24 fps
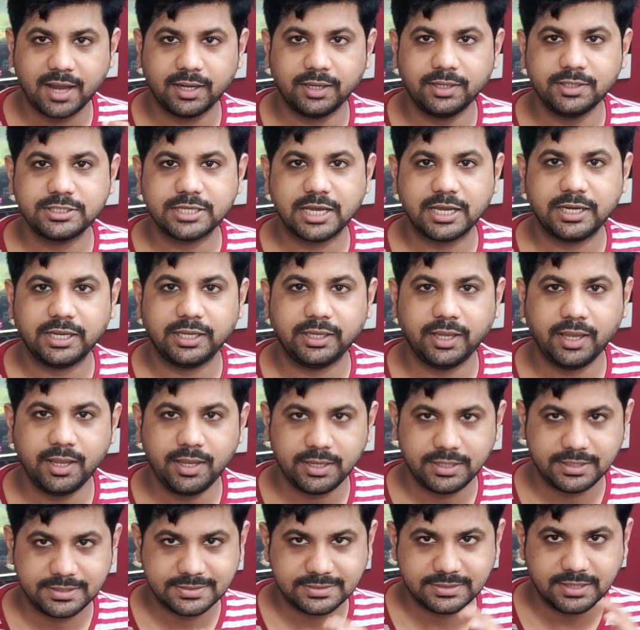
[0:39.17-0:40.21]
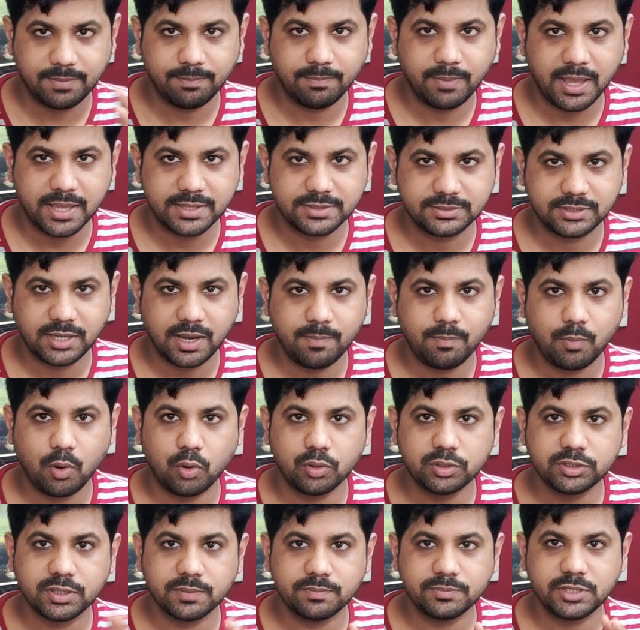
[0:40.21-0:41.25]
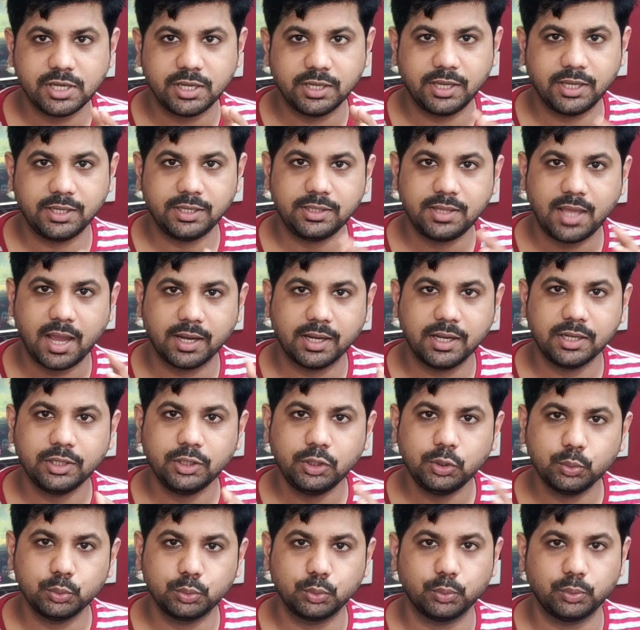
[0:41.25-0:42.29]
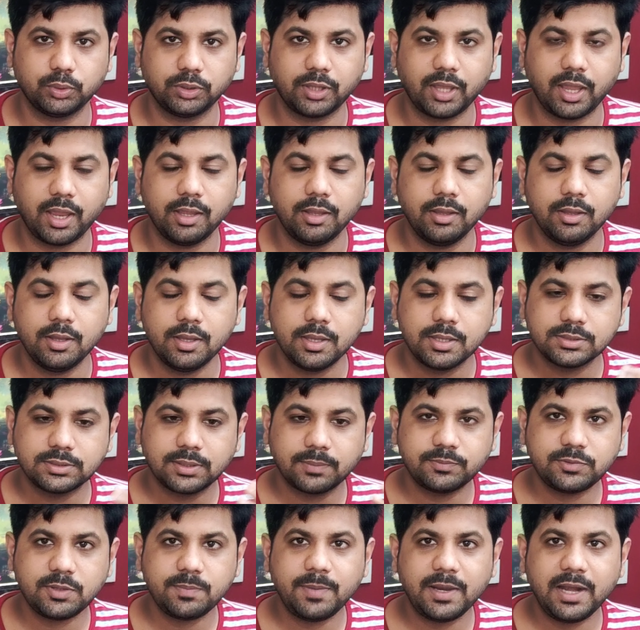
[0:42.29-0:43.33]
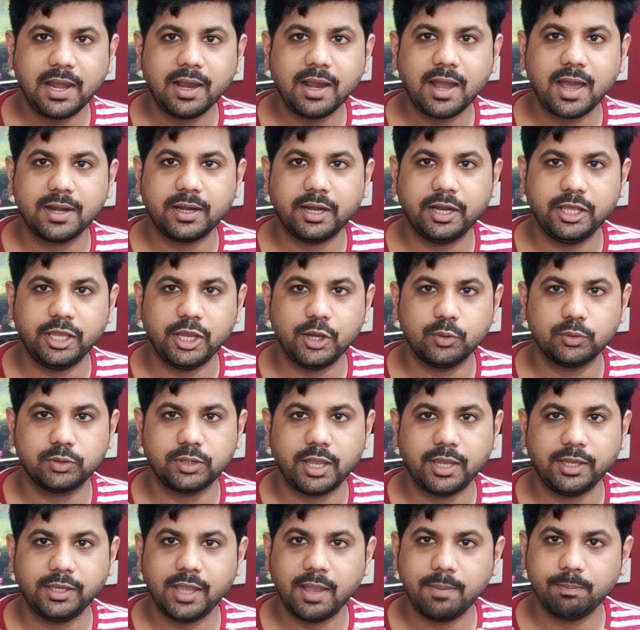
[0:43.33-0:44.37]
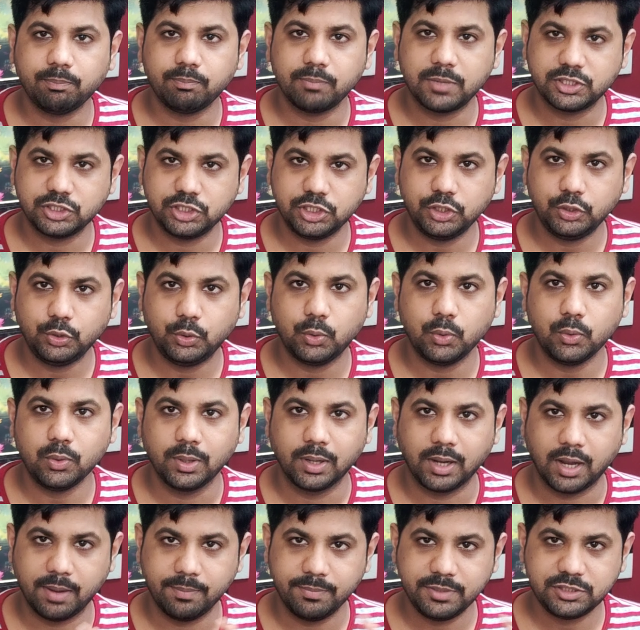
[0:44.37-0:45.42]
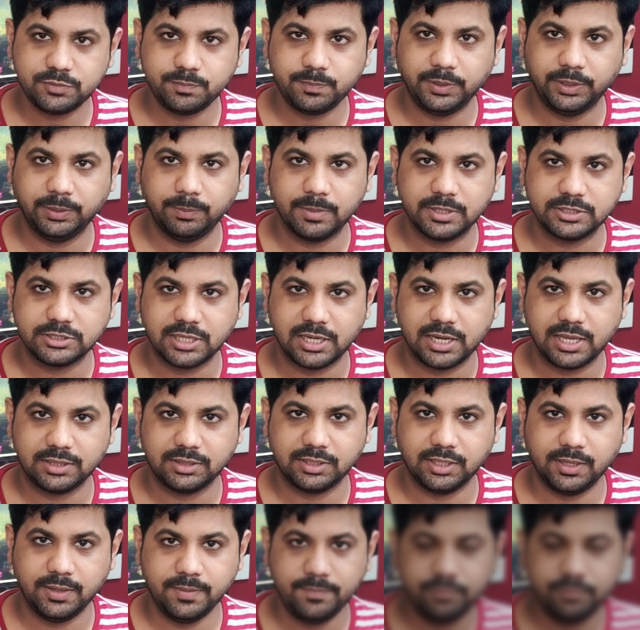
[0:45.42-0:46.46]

कारण जानेंगे स्टेप बाय स्टेप और समझेंगे कि धागा क्यों टूटता है सबसे पहला कारण ये होता है कि आप मशीन को कम स्पीड में चलाते